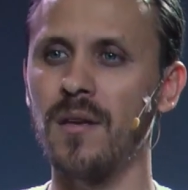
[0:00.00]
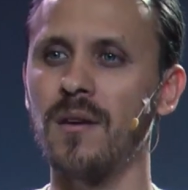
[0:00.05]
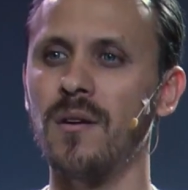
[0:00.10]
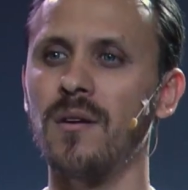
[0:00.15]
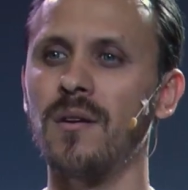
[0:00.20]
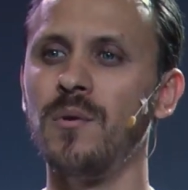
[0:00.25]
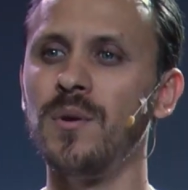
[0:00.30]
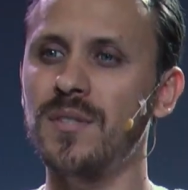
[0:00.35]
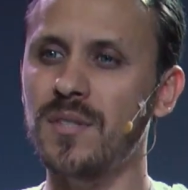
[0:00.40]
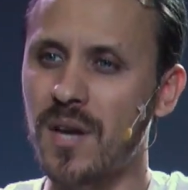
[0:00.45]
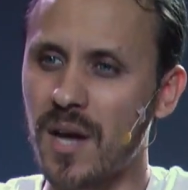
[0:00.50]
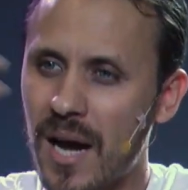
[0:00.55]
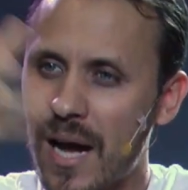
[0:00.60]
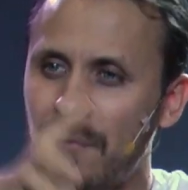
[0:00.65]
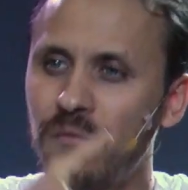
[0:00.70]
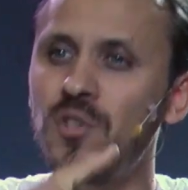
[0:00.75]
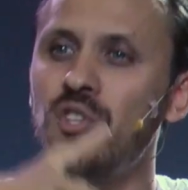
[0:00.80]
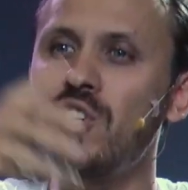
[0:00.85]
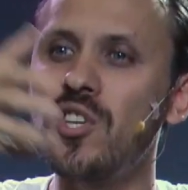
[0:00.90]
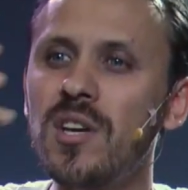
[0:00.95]
O escravo
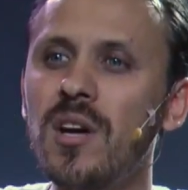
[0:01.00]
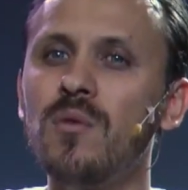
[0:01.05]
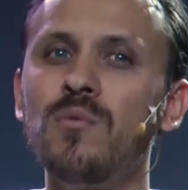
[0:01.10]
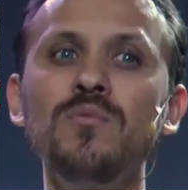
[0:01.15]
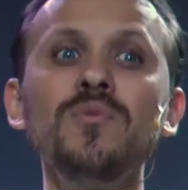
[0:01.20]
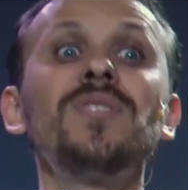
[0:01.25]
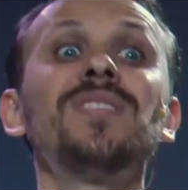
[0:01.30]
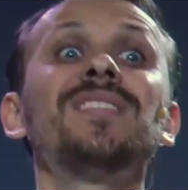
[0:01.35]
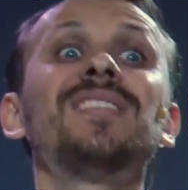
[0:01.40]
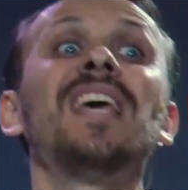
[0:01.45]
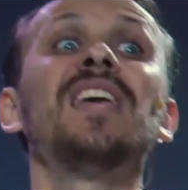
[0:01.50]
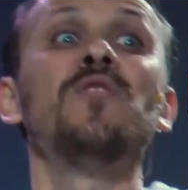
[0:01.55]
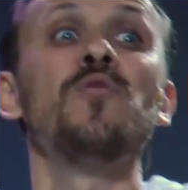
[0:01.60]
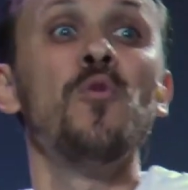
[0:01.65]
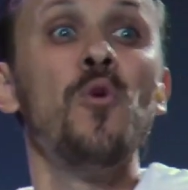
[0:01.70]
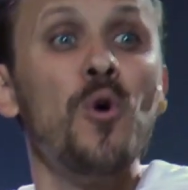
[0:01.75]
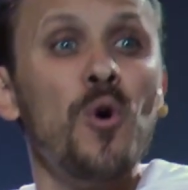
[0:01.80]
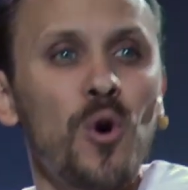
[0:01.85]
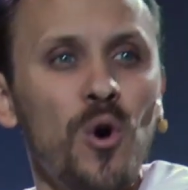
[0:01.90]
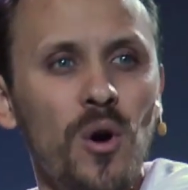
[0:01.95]
tinha um
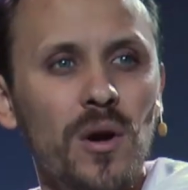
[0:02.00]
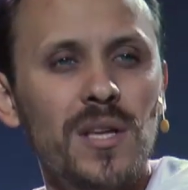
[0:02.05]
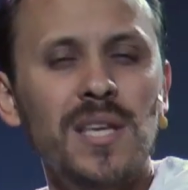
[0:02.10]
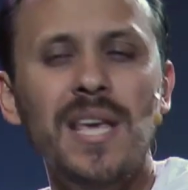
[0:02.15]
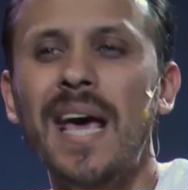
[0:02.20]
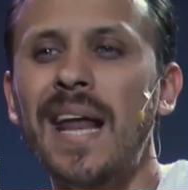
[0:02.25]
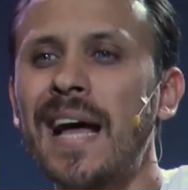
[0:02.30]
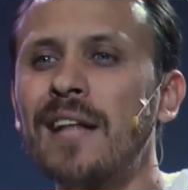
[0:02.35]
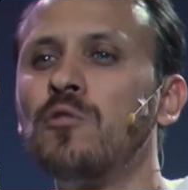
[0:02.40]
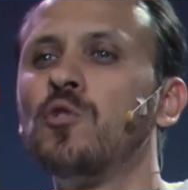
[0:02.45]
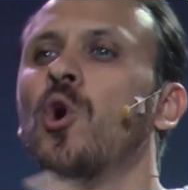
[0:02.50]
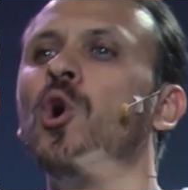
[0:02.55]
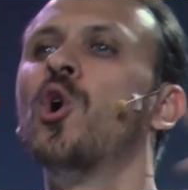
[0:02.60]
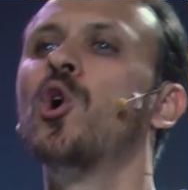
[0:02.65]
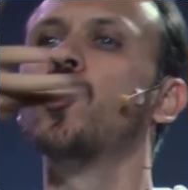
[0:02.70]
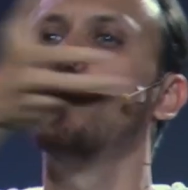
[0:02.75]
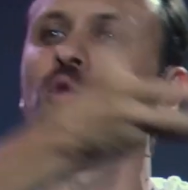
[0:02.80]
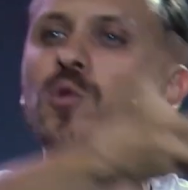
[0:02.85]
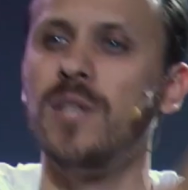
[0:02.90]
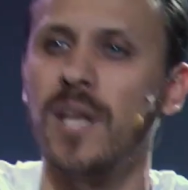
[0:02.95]
senhor que era
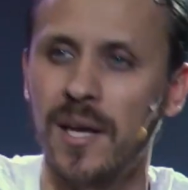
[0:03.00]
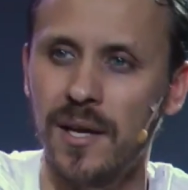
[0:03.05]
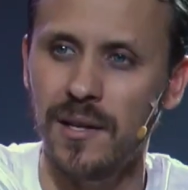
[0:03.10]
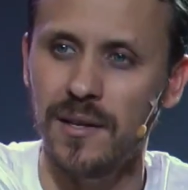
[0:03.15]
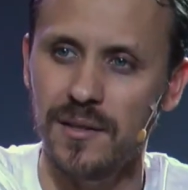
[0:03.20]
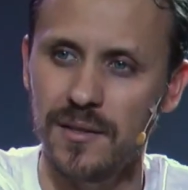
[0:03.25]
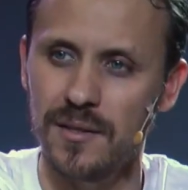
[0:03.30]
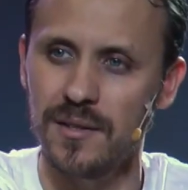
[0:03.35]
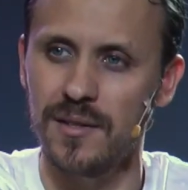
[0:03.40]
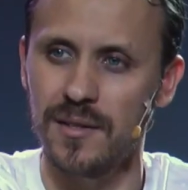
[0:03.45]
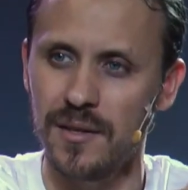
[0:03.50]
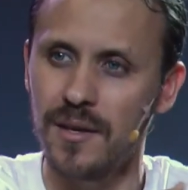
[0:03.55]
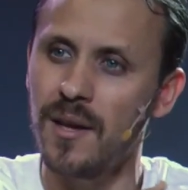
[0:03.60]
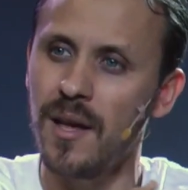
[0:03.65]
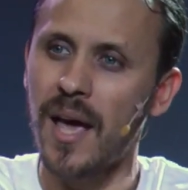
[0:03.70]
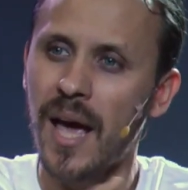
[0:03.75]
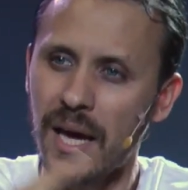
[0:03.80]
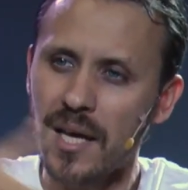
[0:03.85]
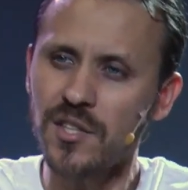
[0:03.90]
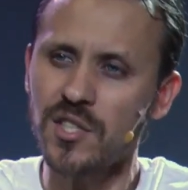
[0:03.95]
dono dele.
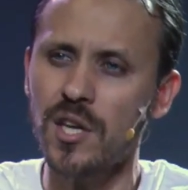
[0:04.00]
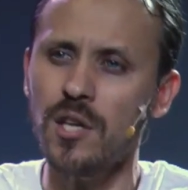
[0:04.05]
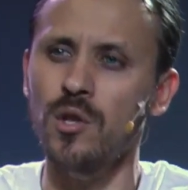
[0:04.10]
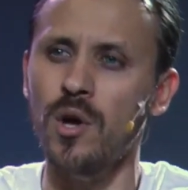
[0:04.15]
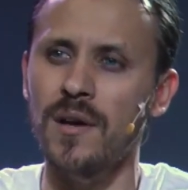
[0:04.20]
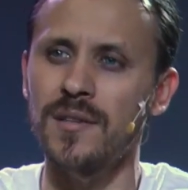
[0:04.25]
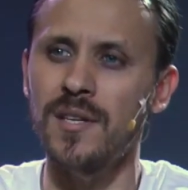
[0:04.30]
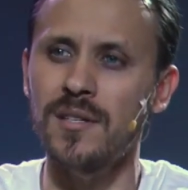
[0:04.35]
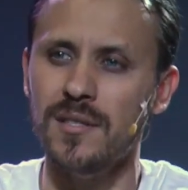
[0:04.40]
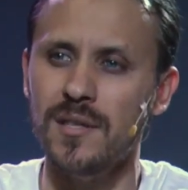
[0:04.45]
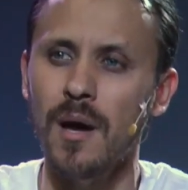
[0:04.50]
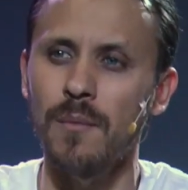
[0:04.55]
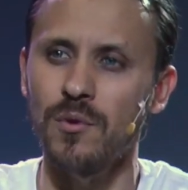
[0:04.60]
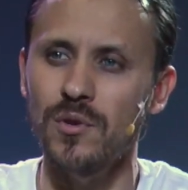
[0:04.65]
É isso que nós estamos